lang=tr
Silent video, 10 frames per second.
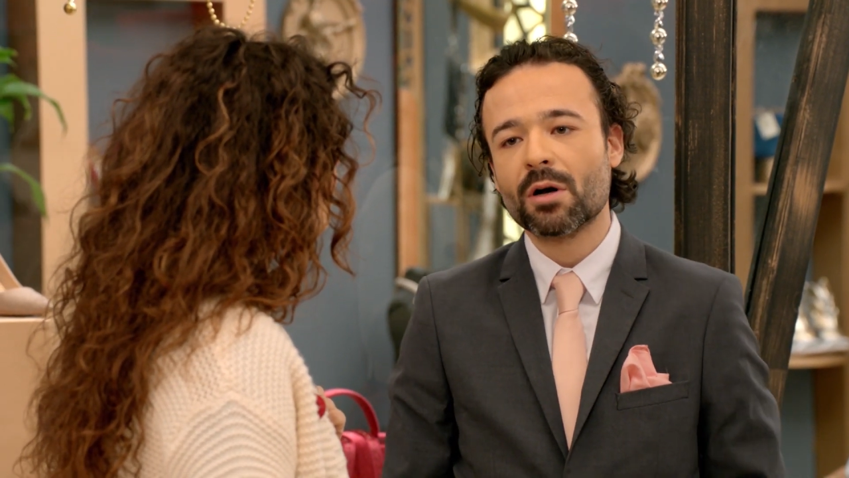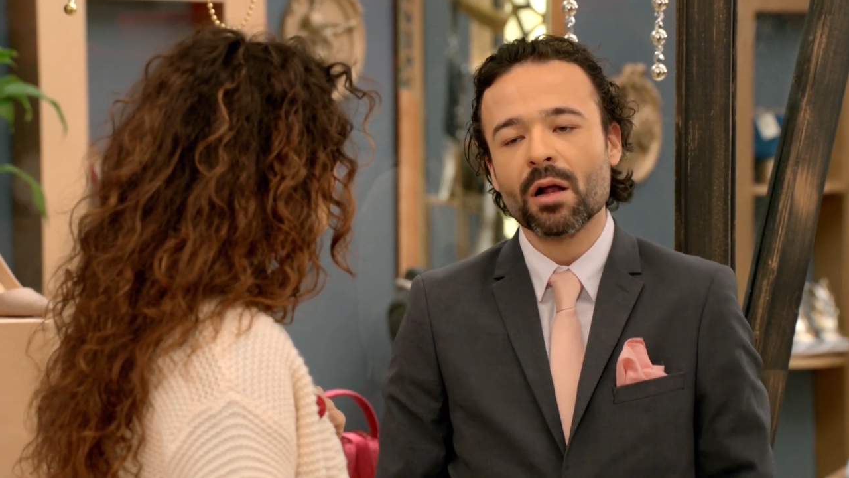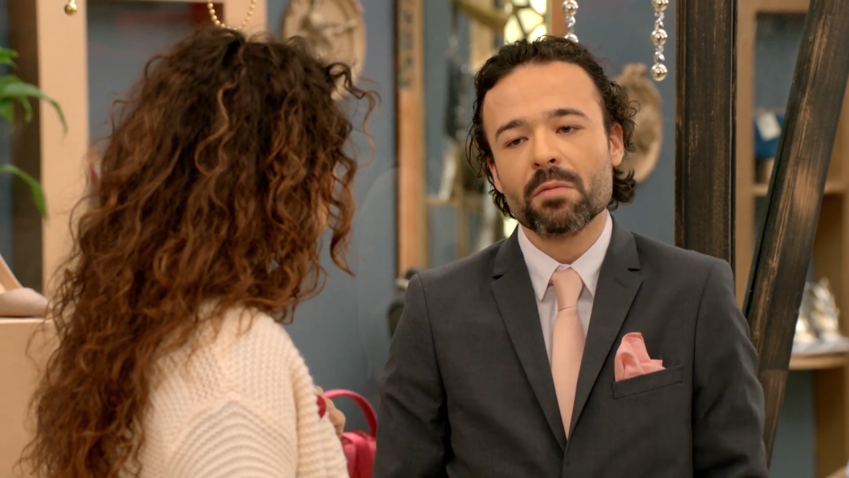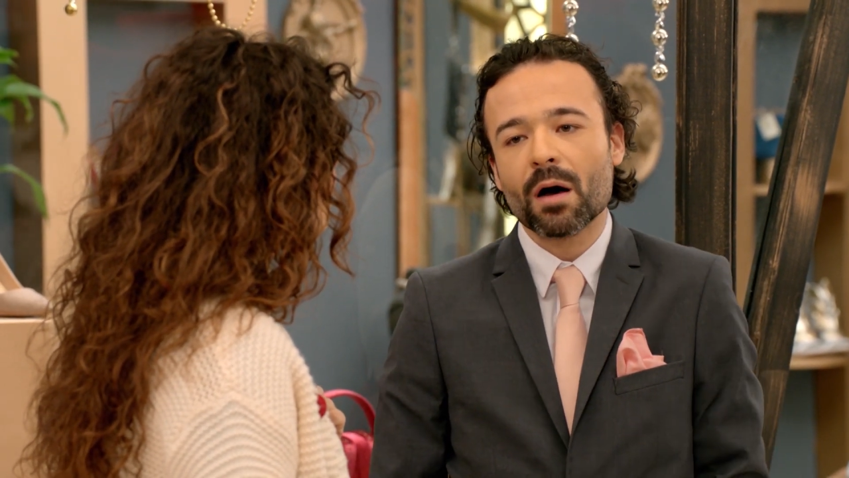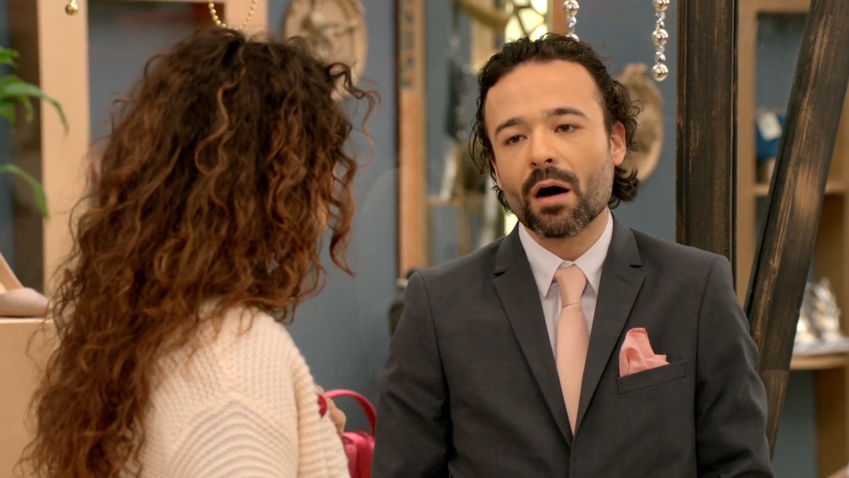
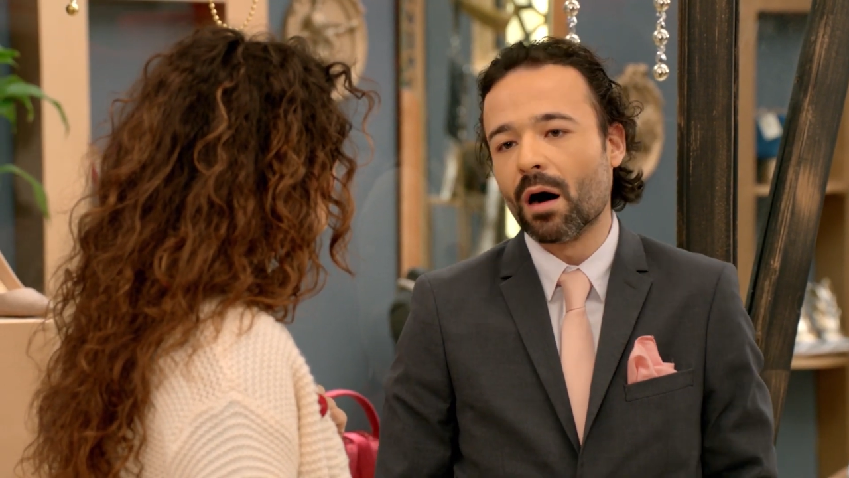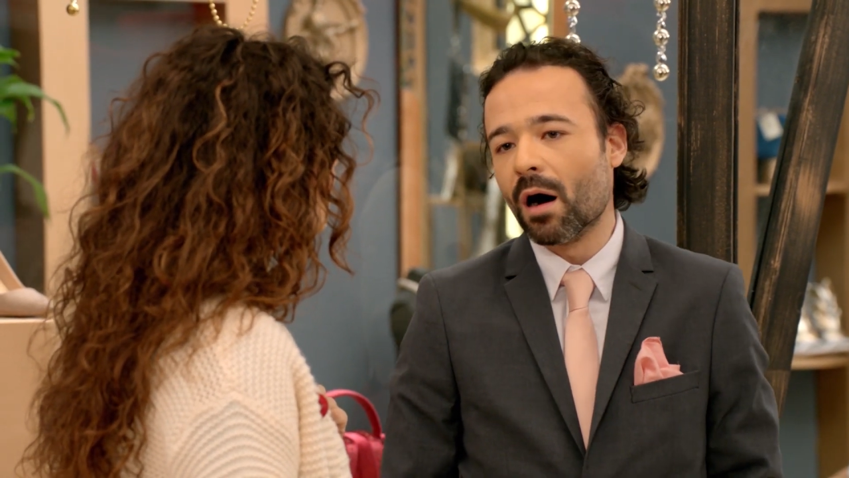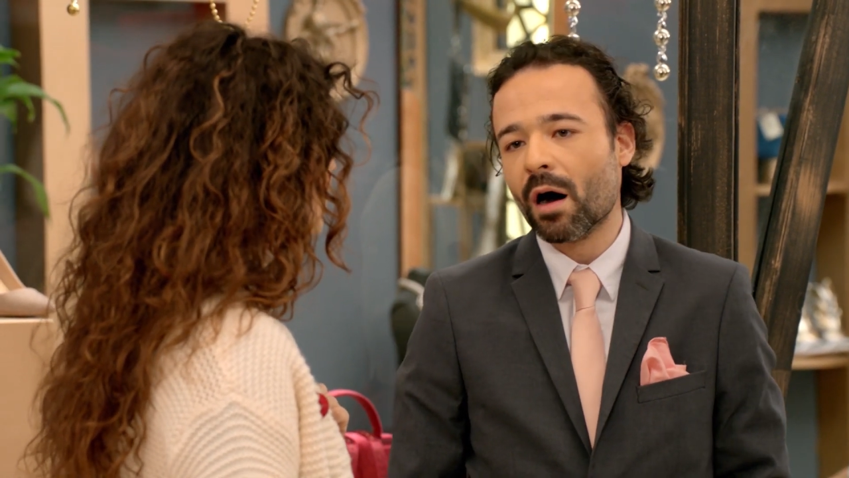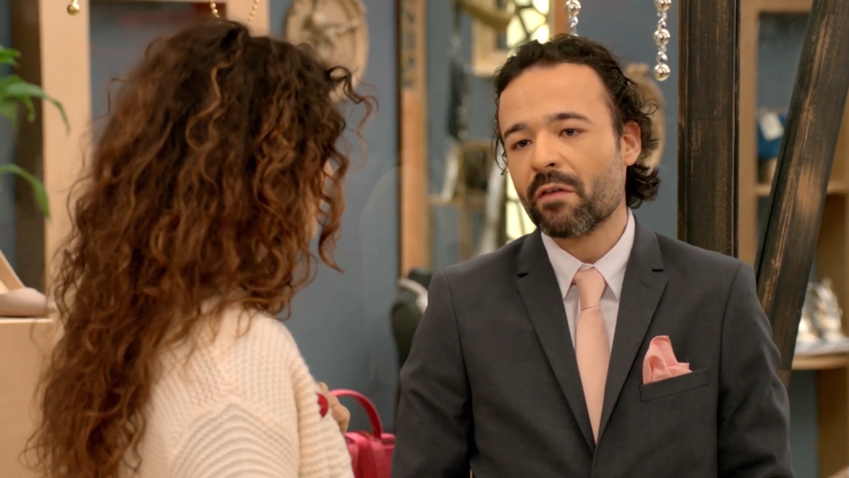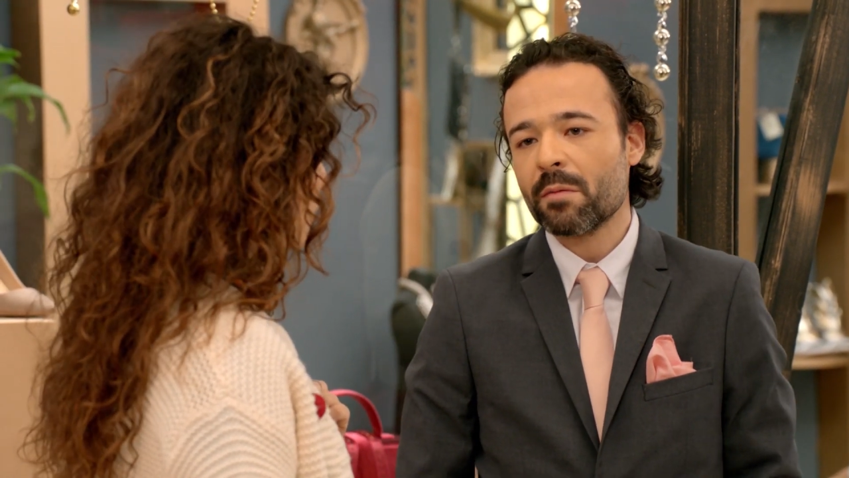Galiba
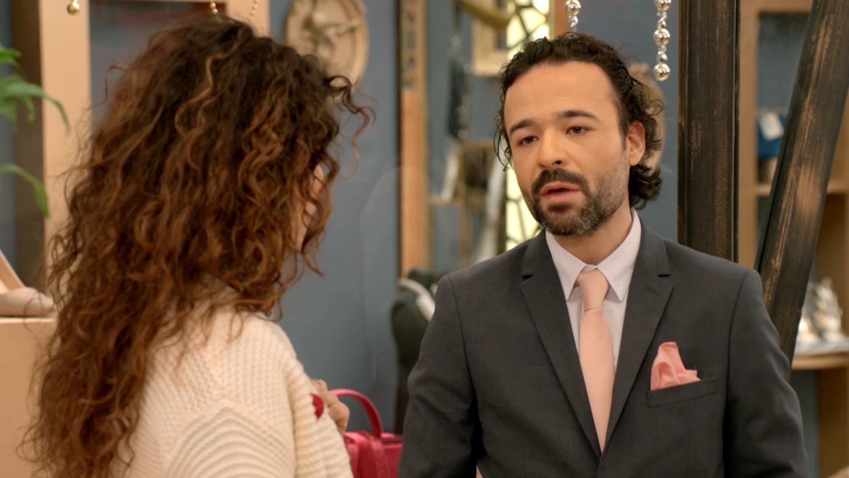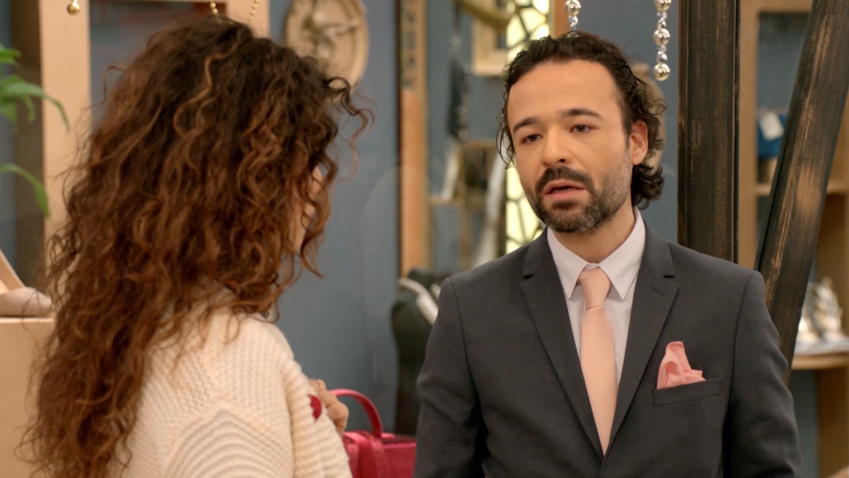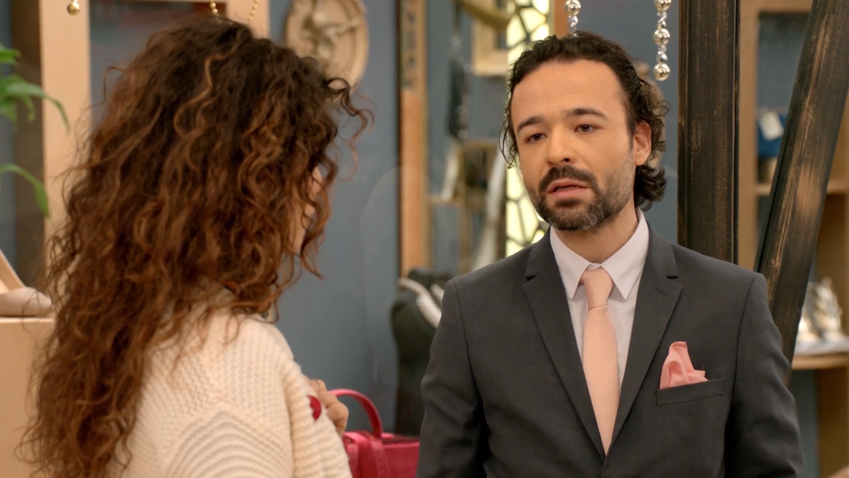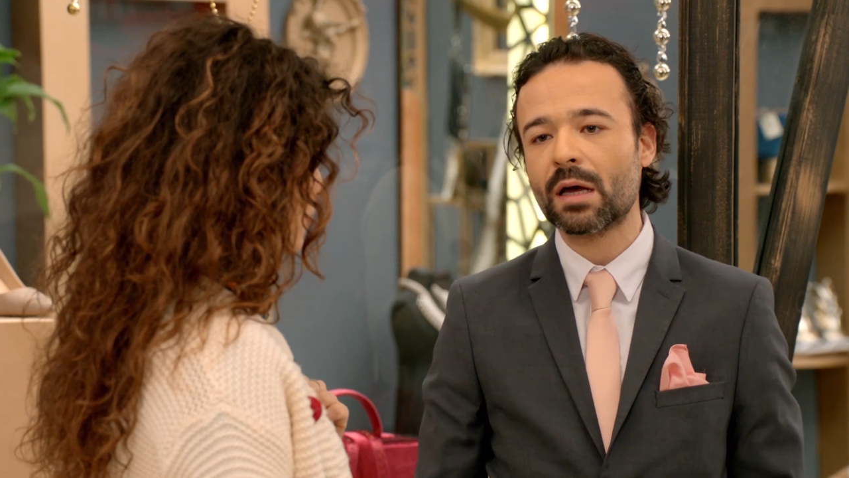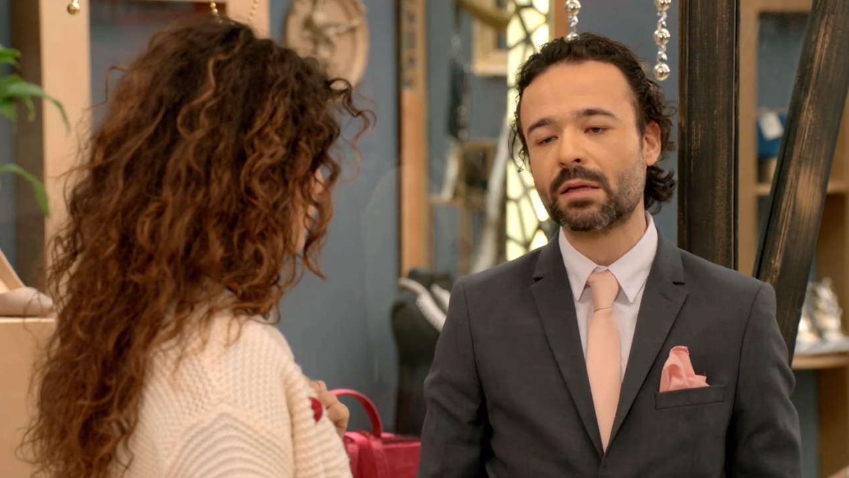
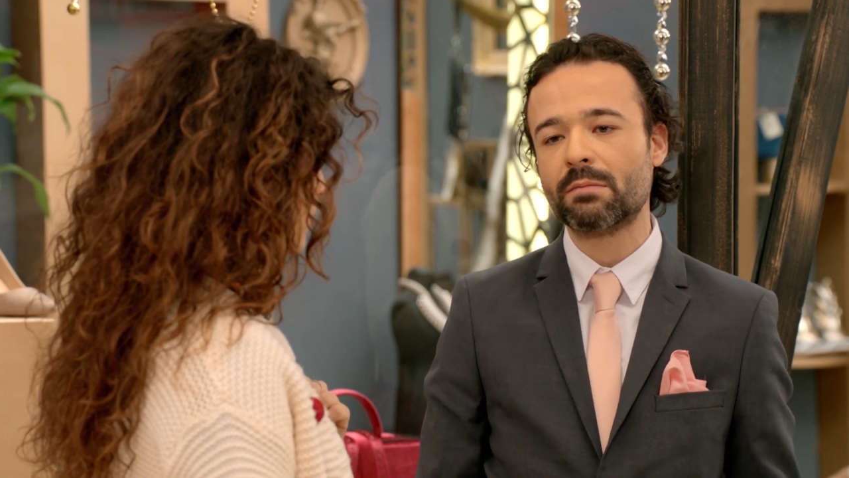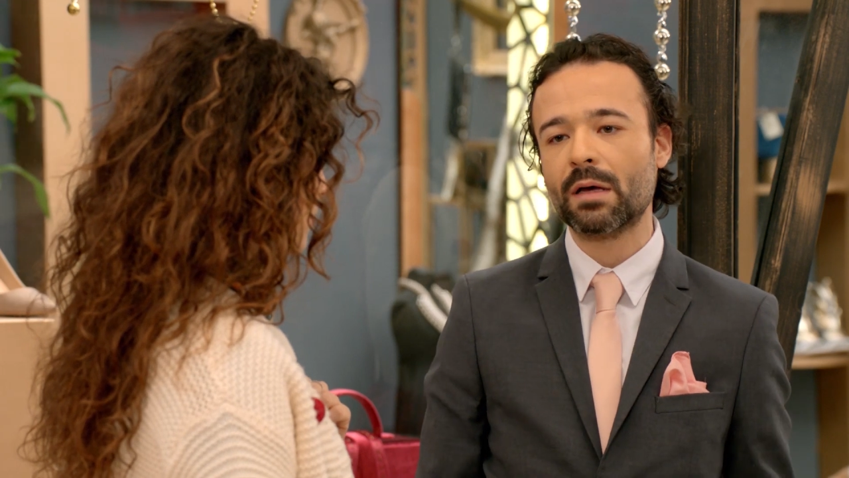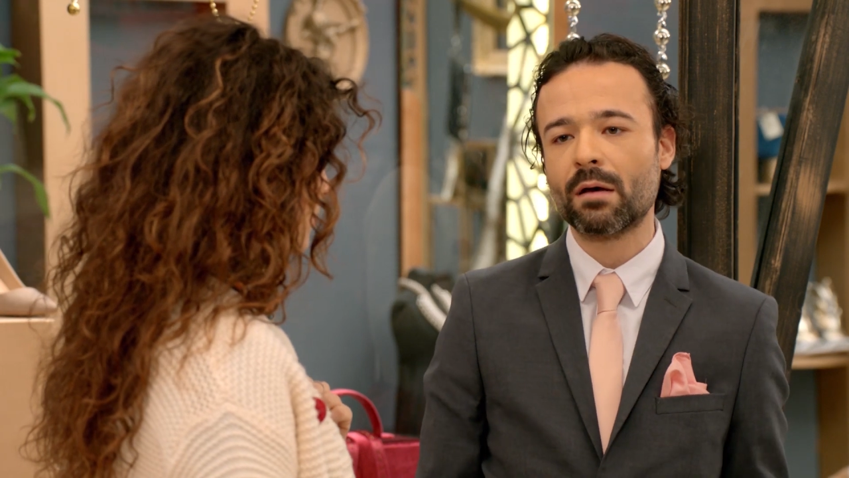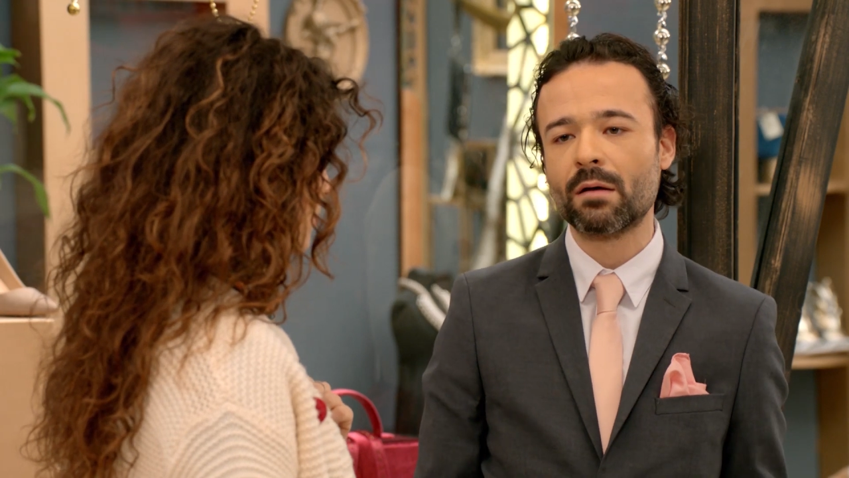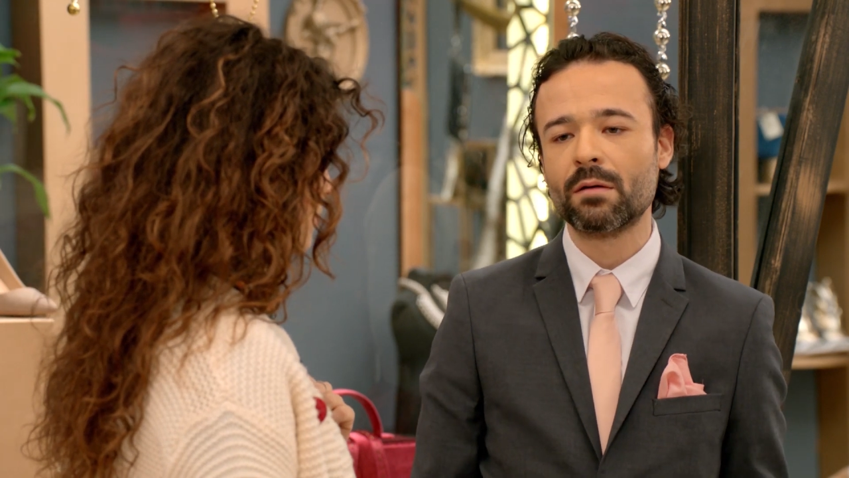AVM'ye
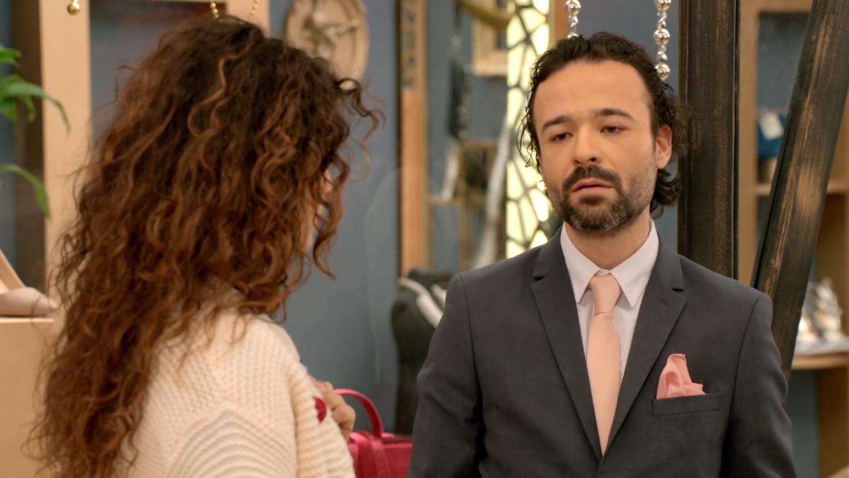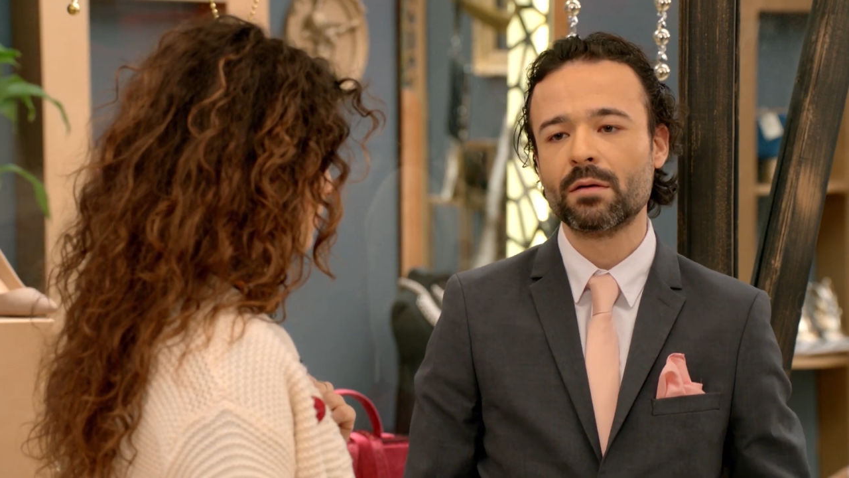giderdim ya.